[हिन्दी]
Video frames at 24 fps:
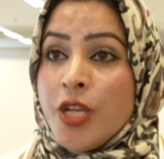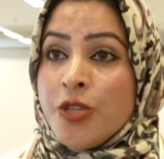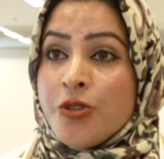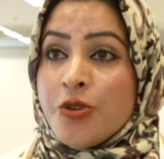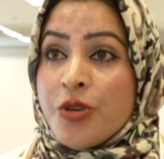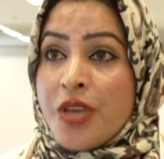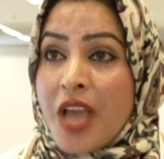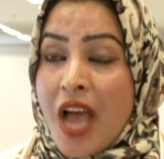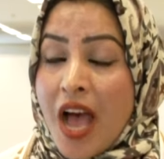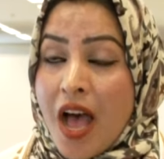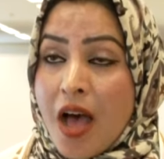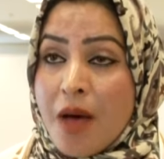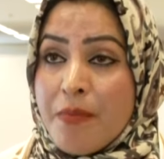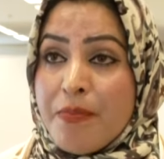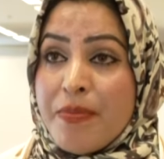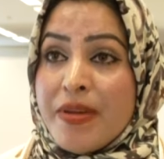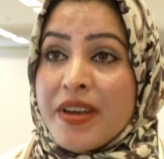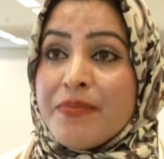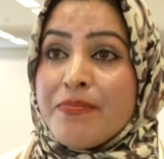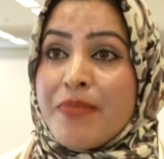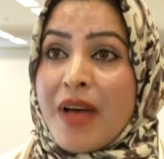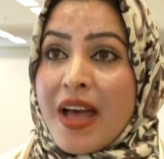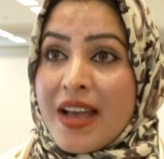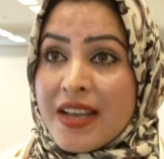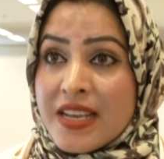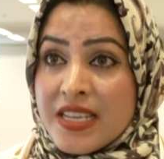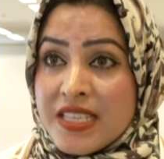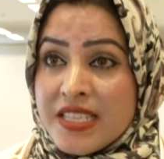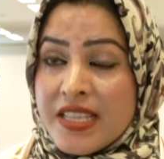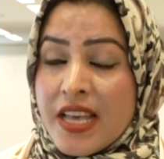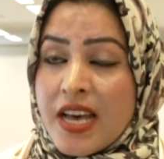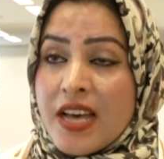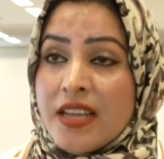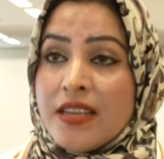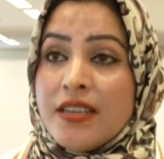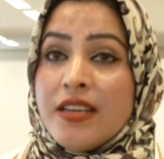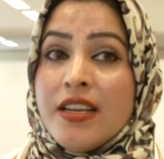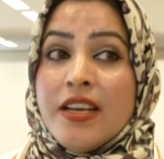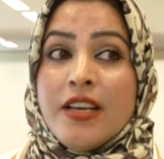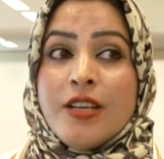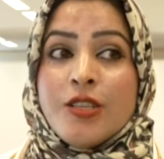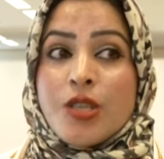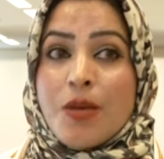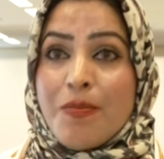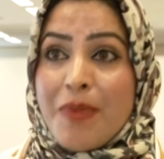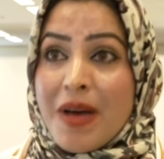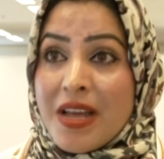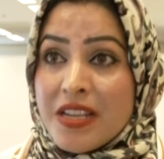जो यहाँ पर पाकिस्तान
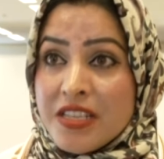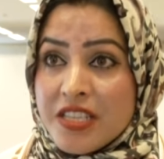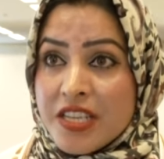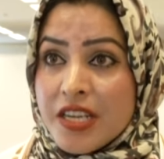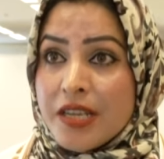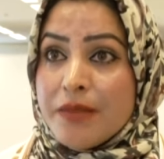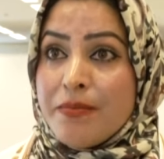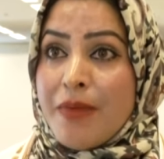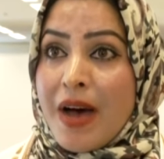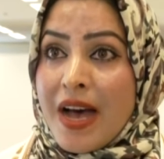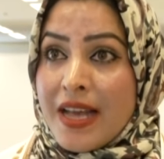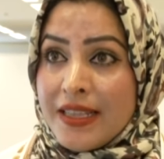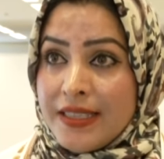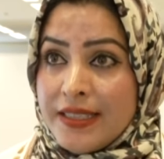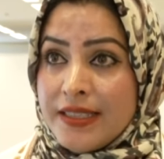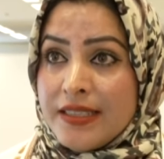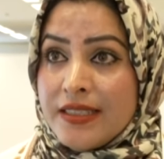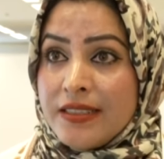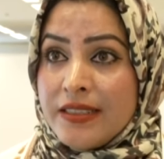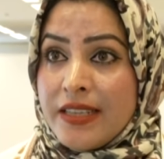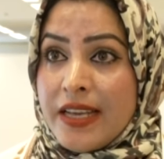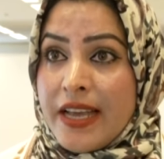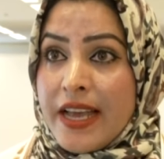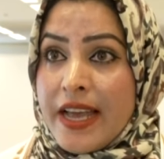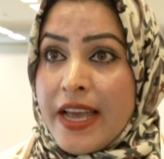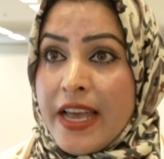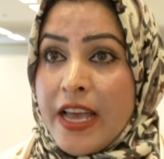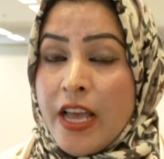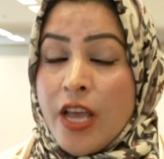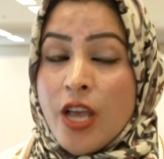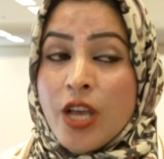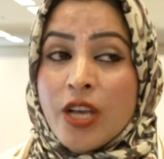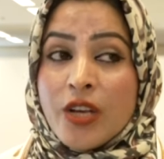सपानसड़ बात करते हैं